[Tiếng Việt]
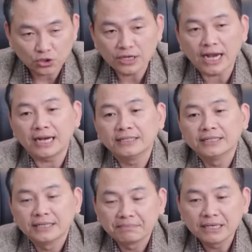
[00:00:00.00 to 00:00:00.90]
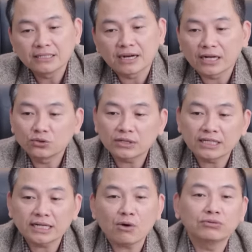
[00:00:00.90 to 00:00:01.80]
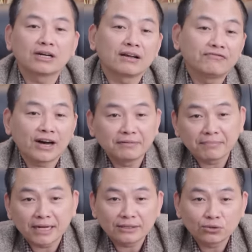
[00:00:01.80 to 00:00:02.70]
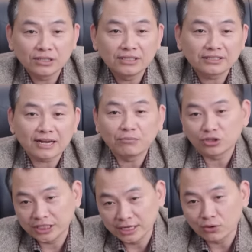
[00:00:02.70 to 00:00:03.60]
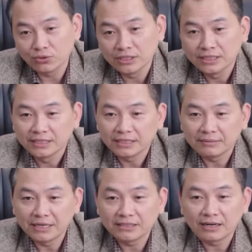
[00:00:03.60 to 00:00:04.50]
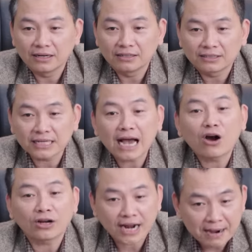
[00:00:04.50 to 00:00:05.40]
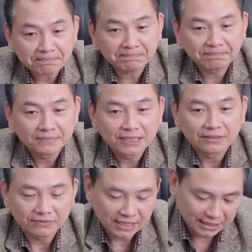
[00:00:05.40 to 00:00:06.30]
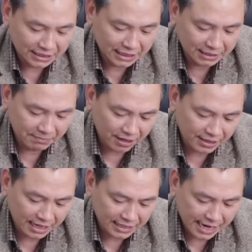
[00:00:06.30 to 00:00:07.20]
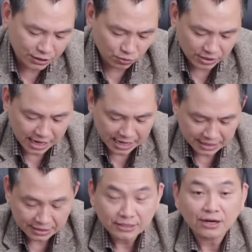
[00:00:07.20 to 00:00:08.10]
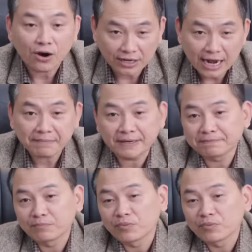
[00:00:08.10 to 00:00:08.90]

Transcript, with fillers: rồi ạ à, bây giờ là chúng ta xong được cái phần mà Tuấn chia sẻ một chiều thì bây giờ sang hỏi đáp vâng thì xin mời cả nhà chúng ta hỏi đáp ạ